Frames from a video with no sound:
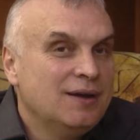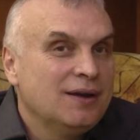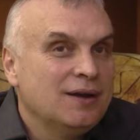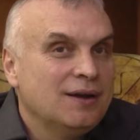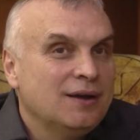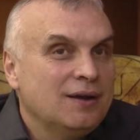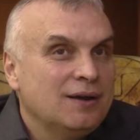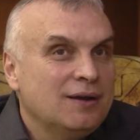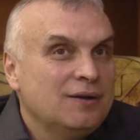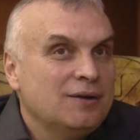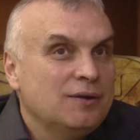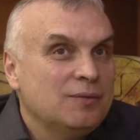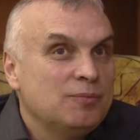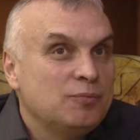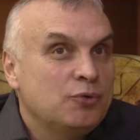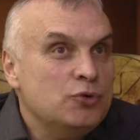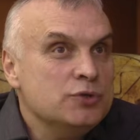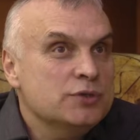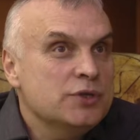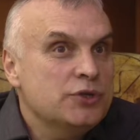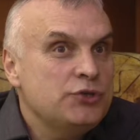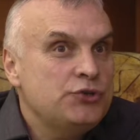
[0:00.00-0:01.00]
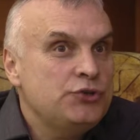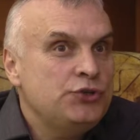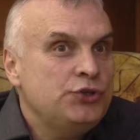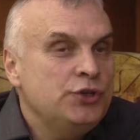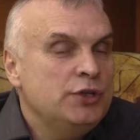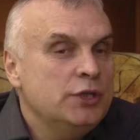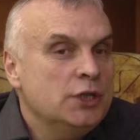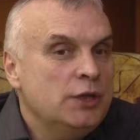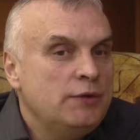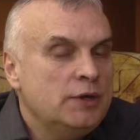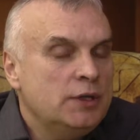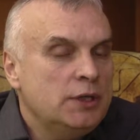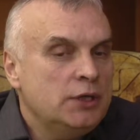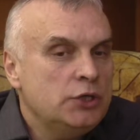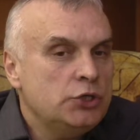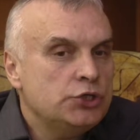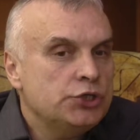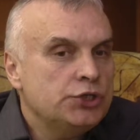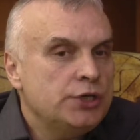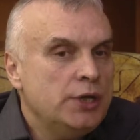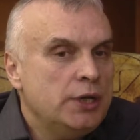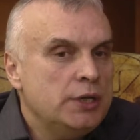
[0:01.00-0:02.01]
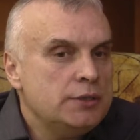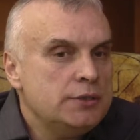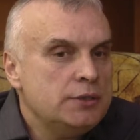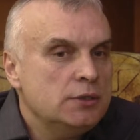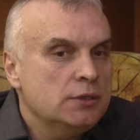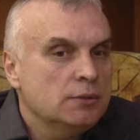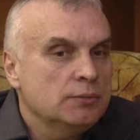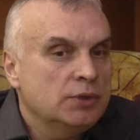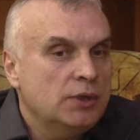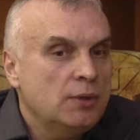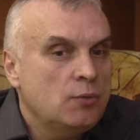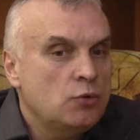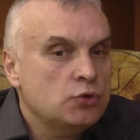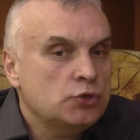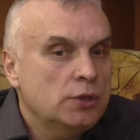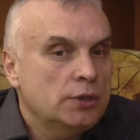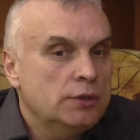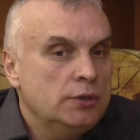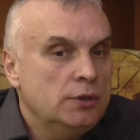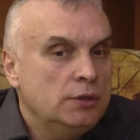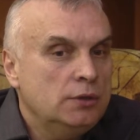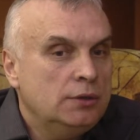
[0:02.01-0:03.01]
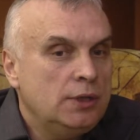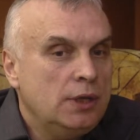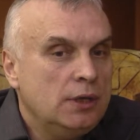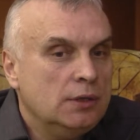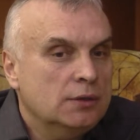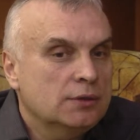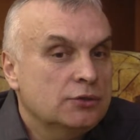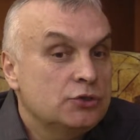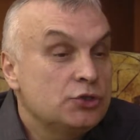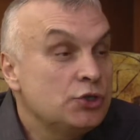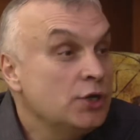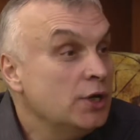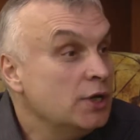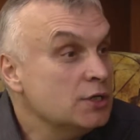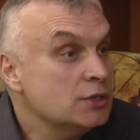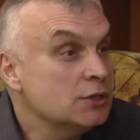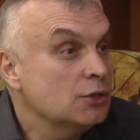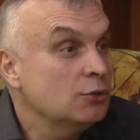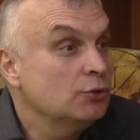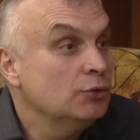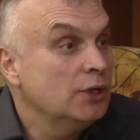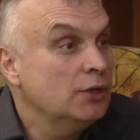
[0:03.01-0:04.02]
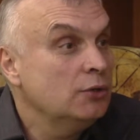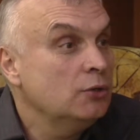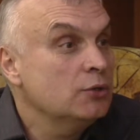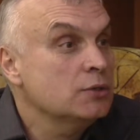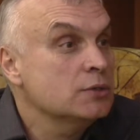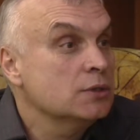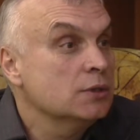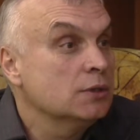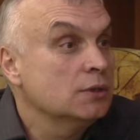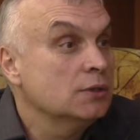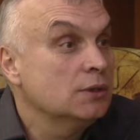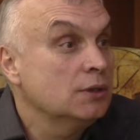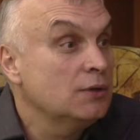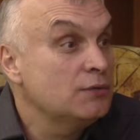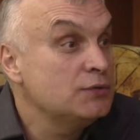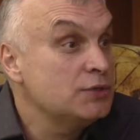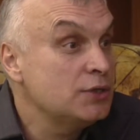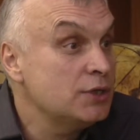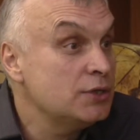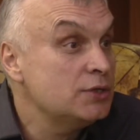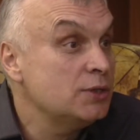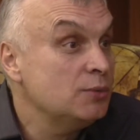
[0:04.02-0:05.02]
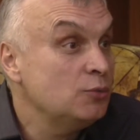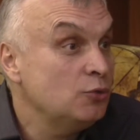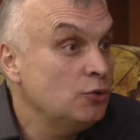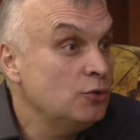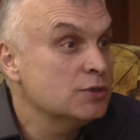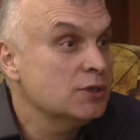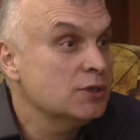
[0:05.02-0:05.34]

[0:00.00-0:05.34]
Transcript: А, просто ощущение, наверное, счастья, потому что не так часто удается э, всей семьей